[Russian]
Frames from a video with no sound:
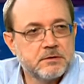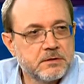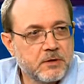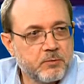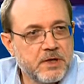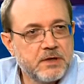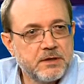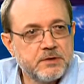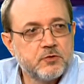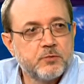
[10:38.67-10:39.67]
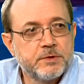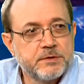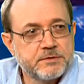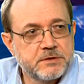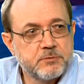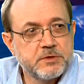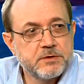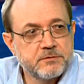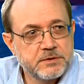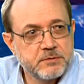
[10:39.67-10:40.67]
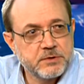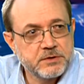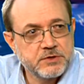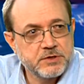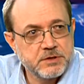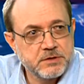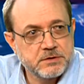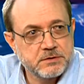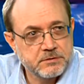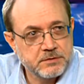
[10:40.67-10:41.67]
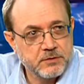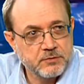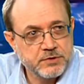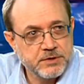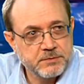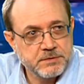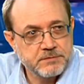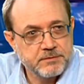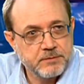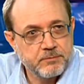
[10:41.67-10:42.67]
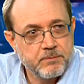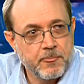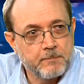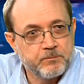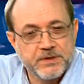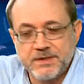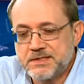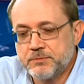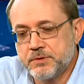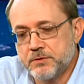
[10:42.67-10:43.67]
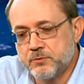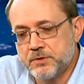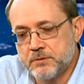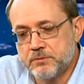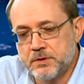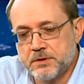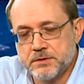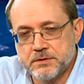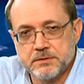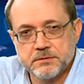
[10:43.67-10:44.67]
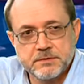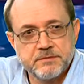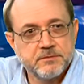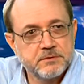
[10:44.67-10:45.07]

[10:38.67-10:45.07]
нормальные, теплые взаимные, взаимоотношения с, с окружением, со своим. Если бы у меня были э,